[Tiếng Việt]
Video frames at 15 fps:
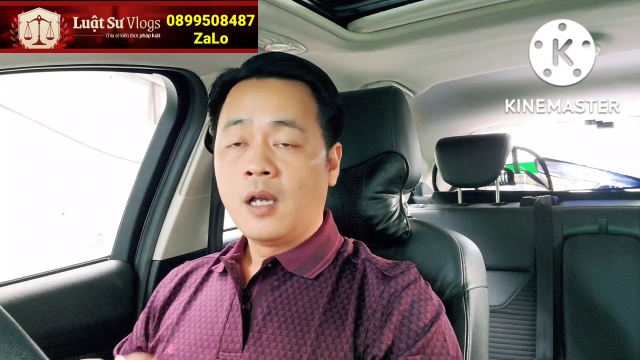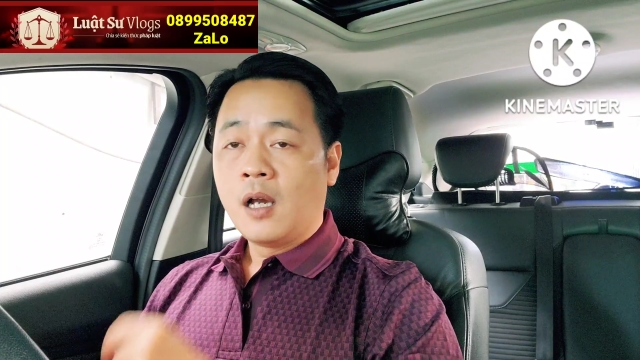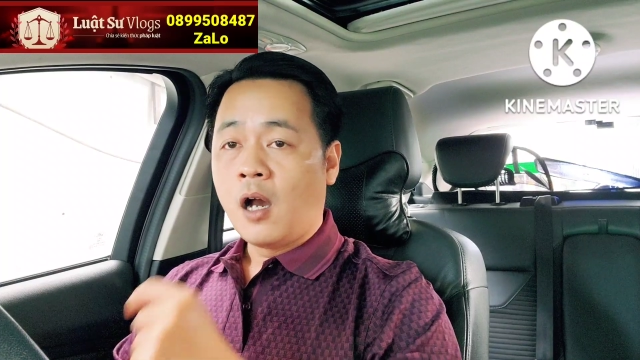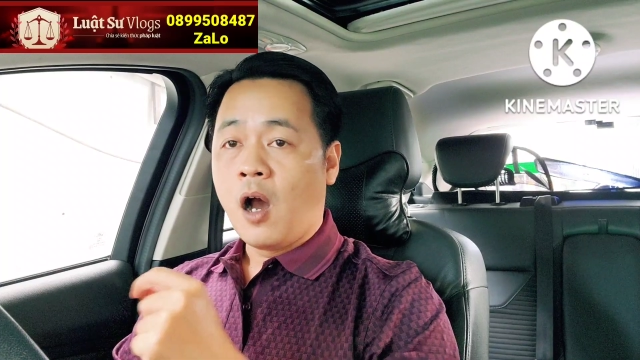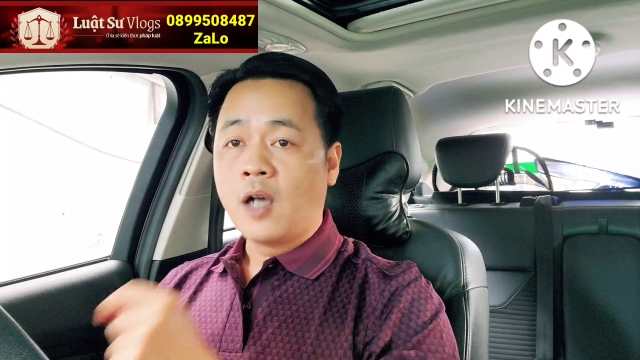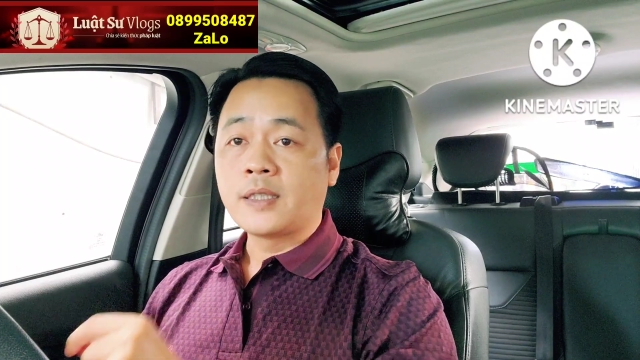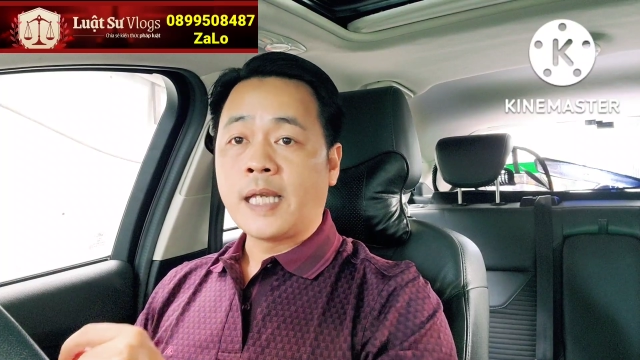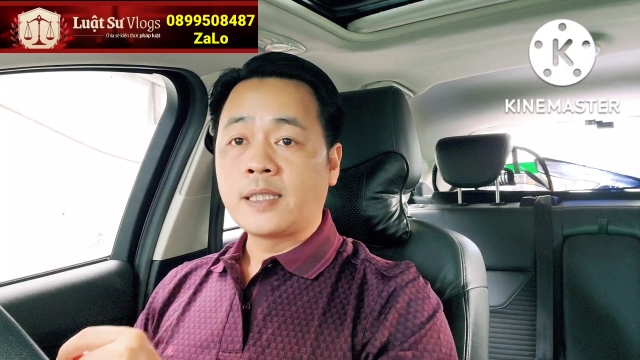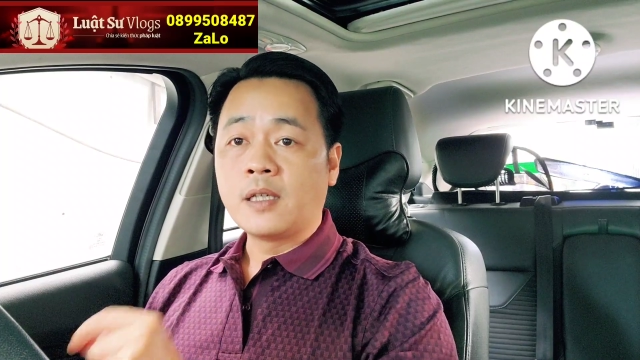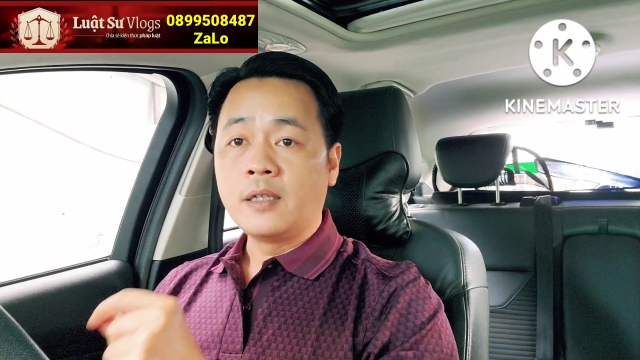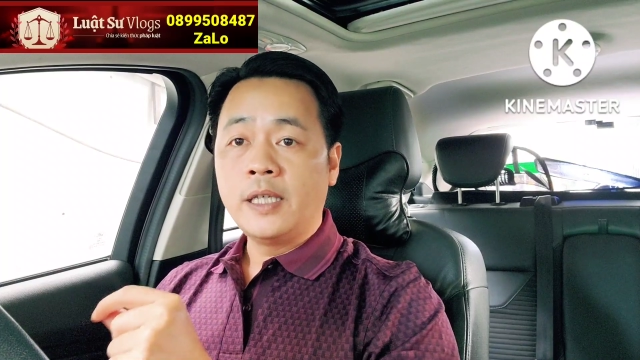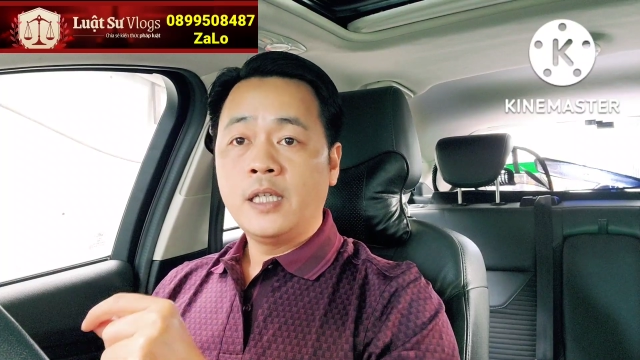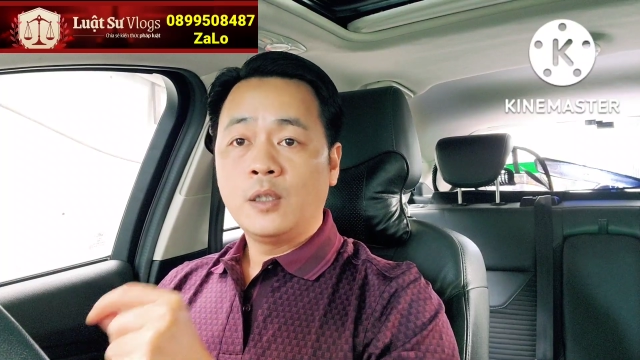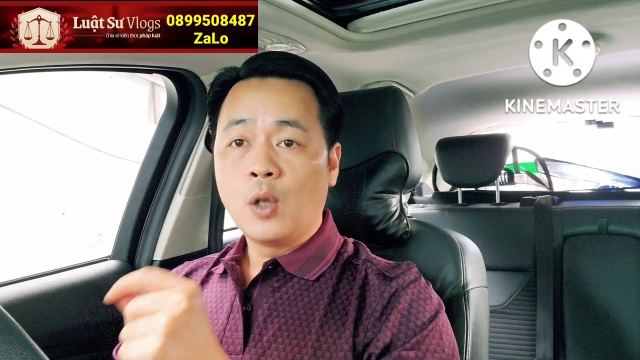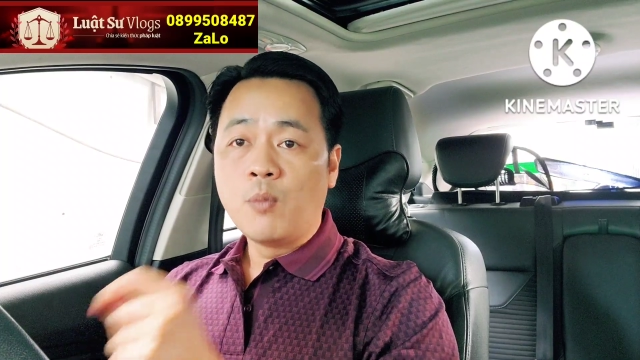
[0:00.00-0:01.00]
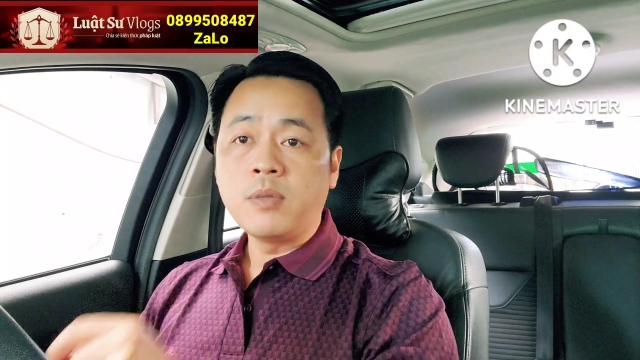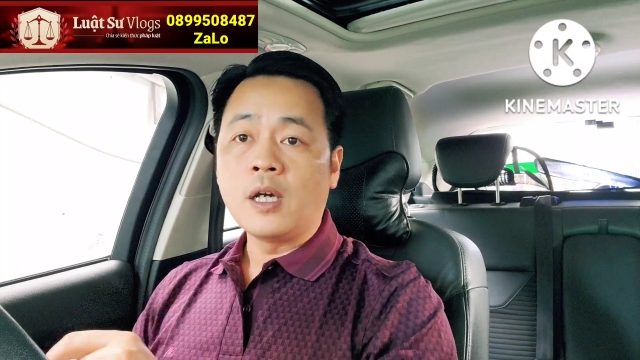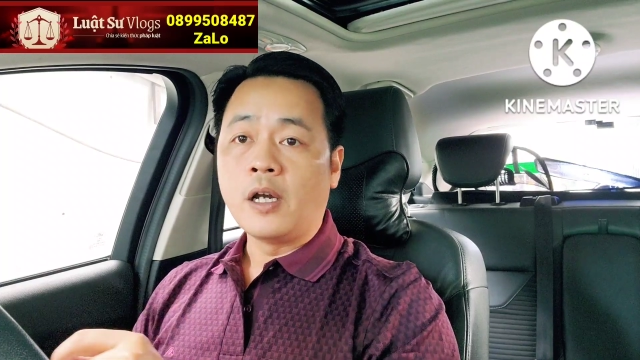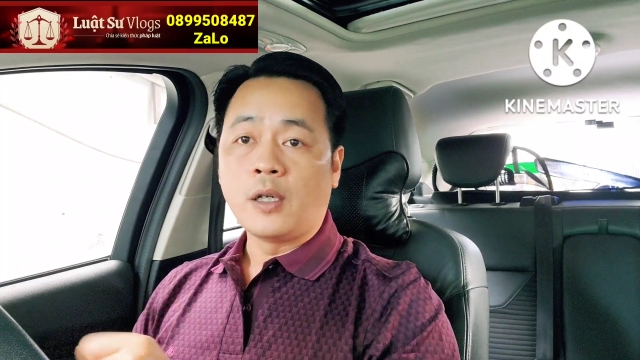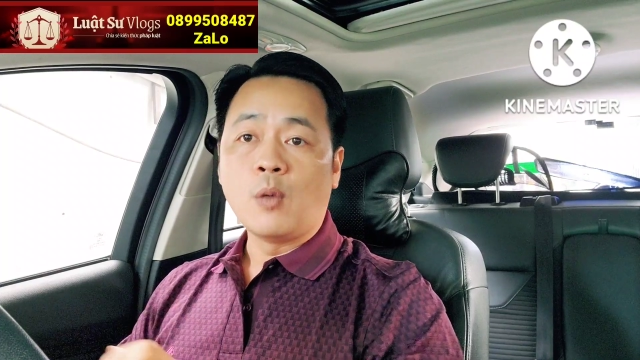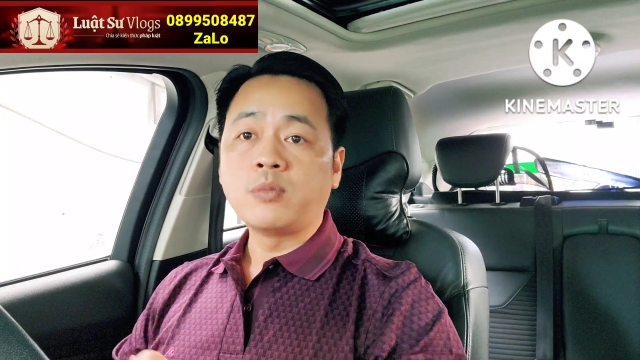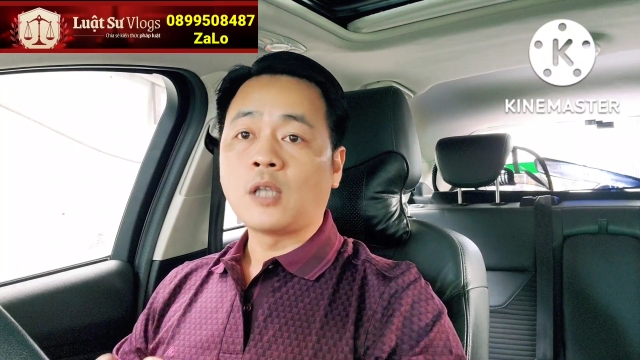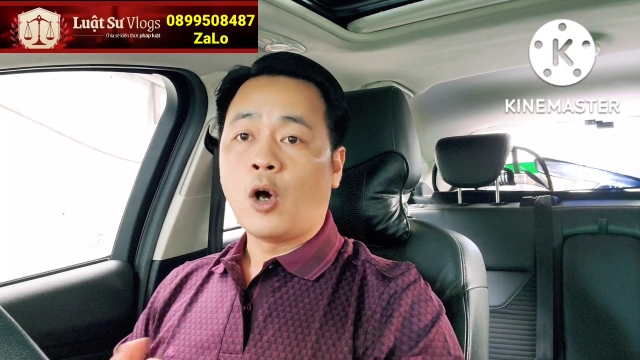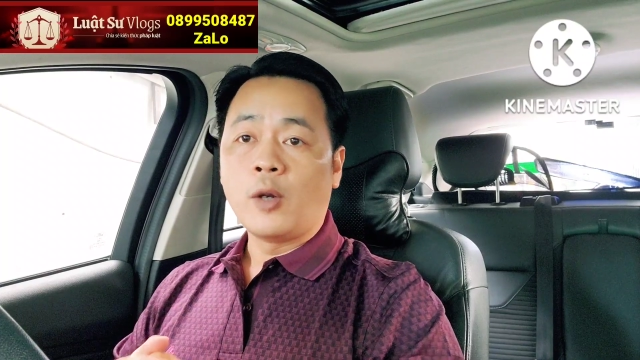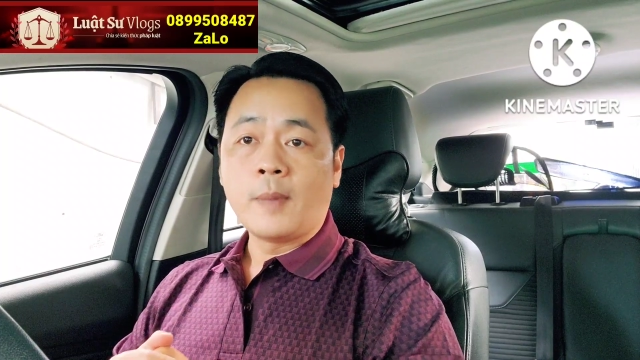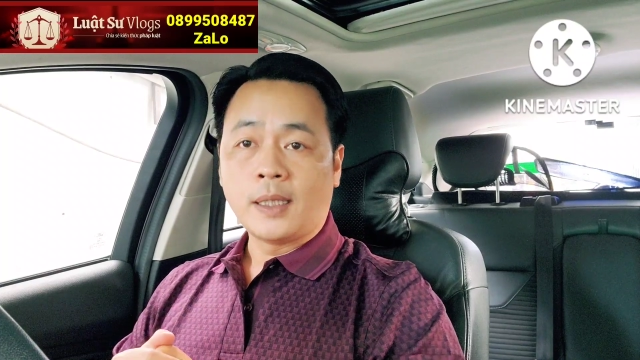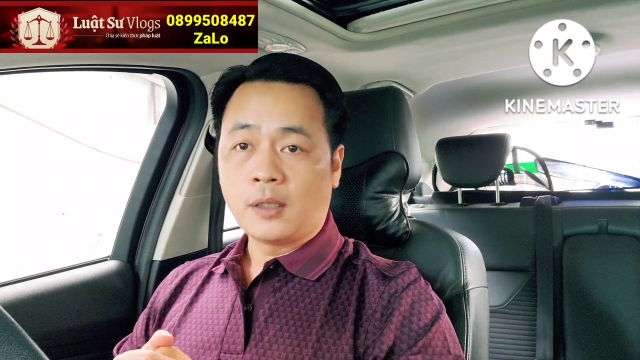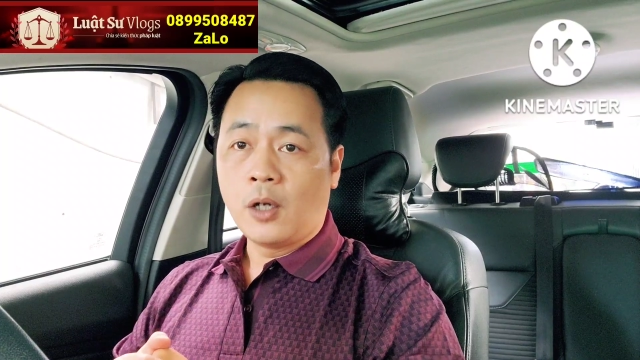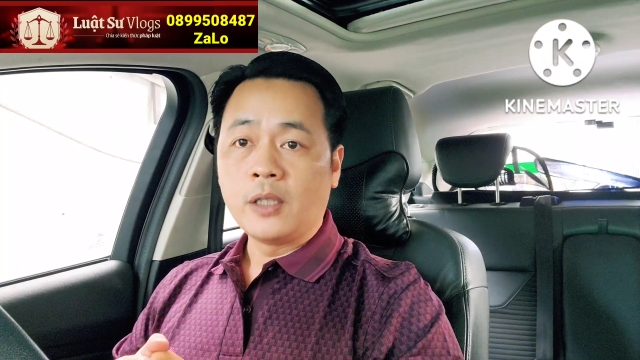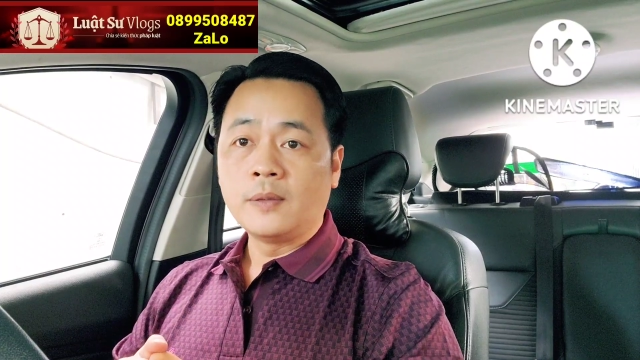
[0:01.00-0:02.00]
họ sẽ xử lý đúng người đúng tội
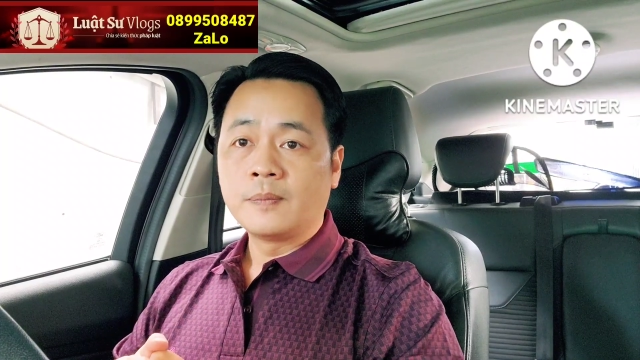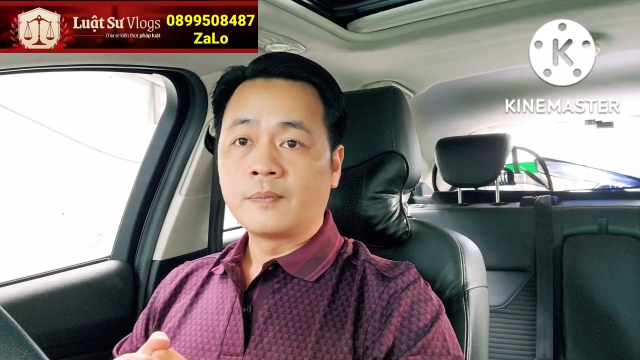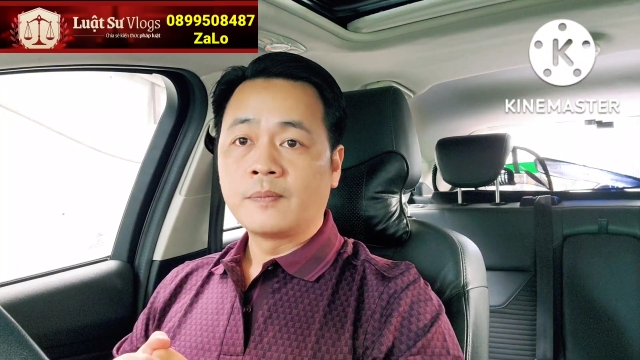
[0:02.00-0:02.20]
mà thôi.